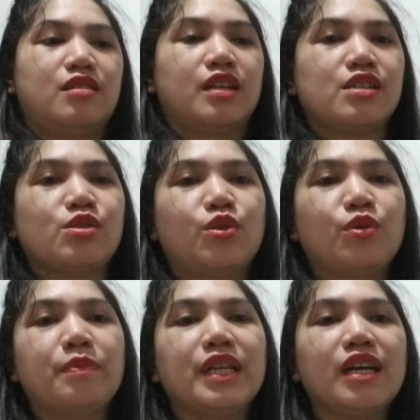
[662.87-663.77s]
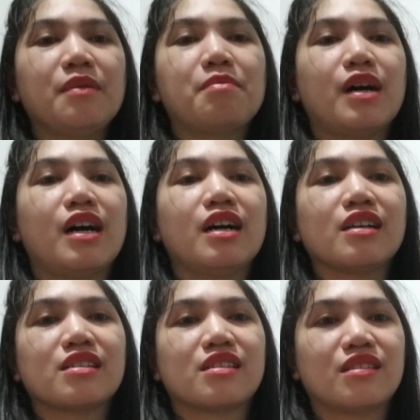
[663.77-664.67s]
Okay, so open ang
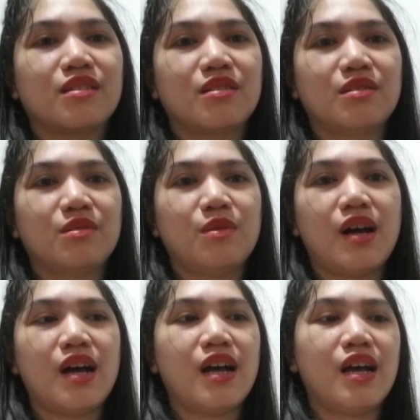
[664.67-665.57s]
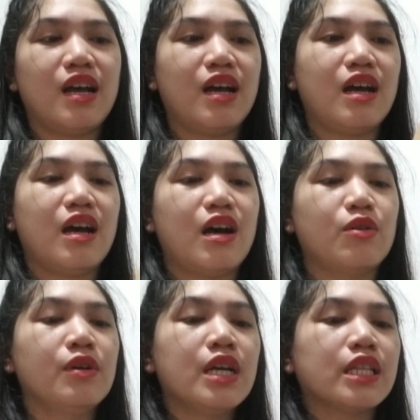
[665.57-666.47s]
box.
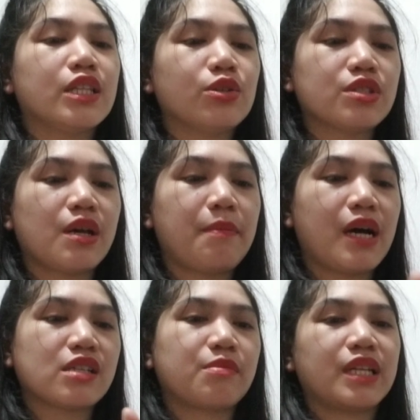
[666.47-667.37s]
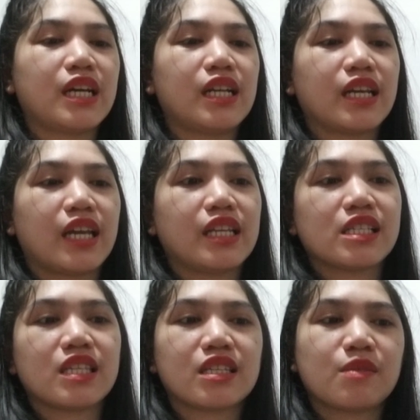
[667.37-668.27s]
Wow! Dito sa box may nakalagay
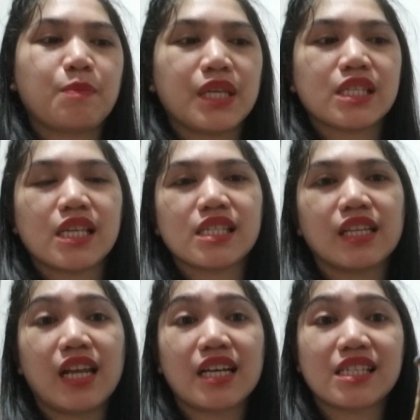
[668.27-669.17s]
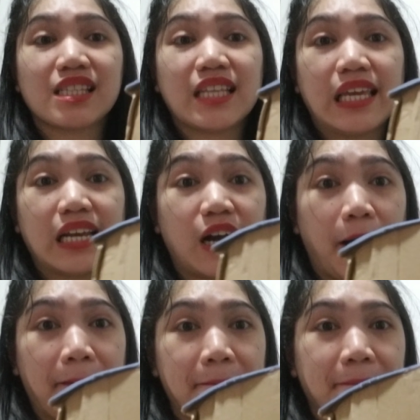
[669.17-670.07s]
na 6 pieces glass
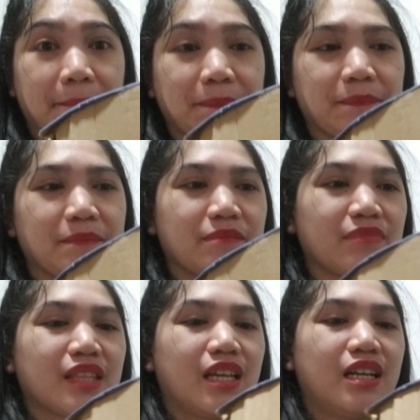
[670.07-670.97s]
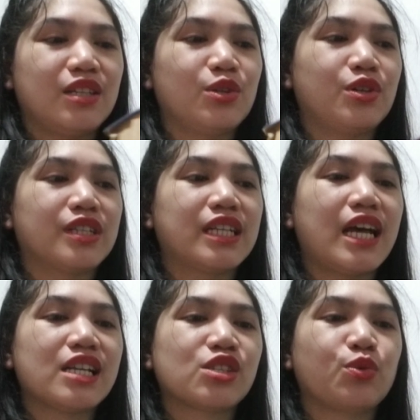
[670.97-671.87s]
teacup. Ayun,
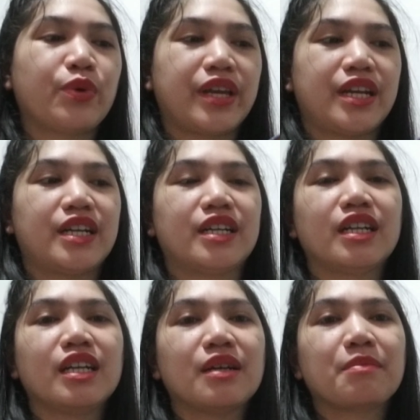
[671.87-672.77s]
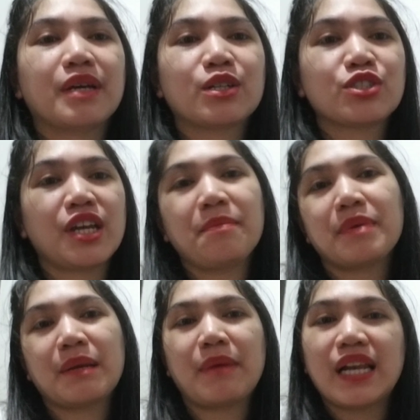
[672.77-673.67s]
glassware. Pero
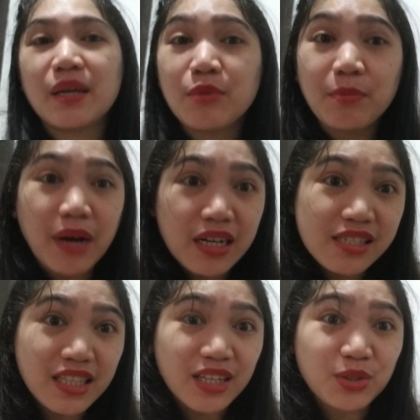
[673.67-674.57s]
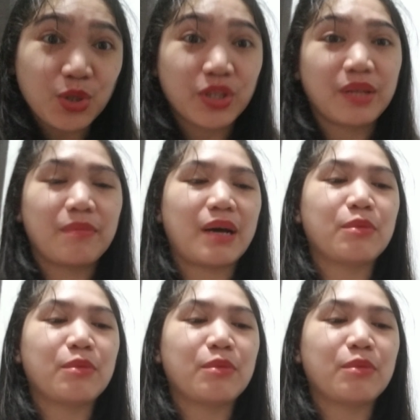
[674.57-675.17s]
syempre, malay mo box lang to, 'di ba?